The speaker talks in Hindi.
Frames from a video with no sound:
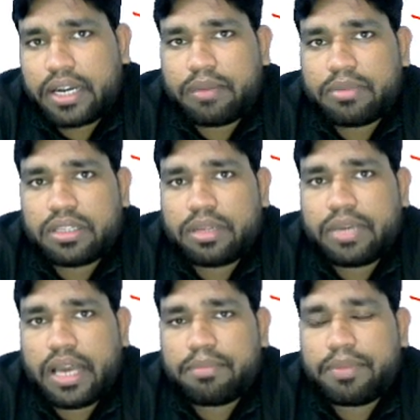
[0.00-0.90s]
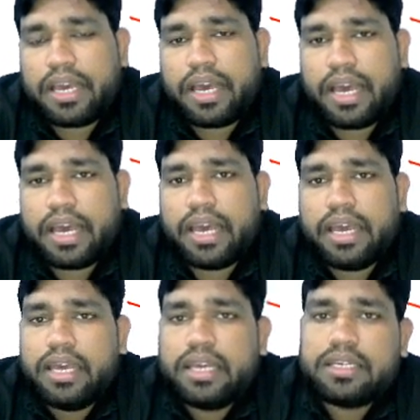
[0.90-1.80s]
का मतलब यहाँ पे है
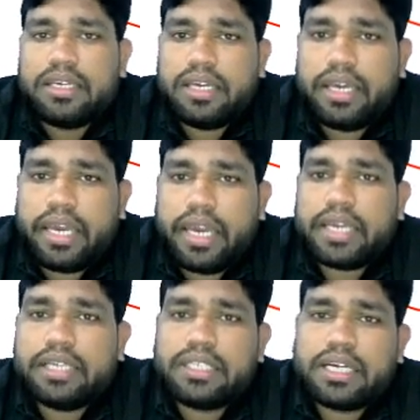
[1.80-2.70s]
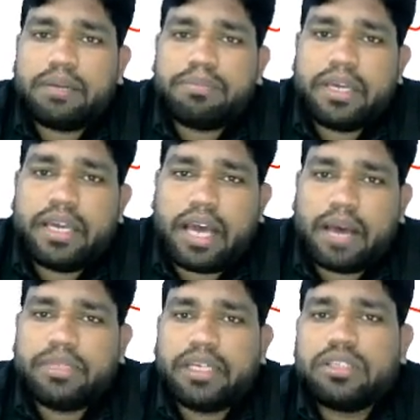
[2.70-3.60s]
कि ए के जगह पे
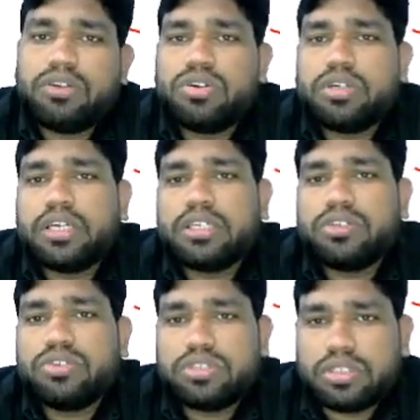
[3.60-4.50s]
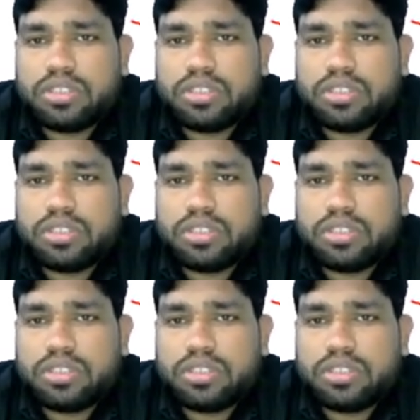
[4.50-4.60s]
आप देखते होंगे कि कुछ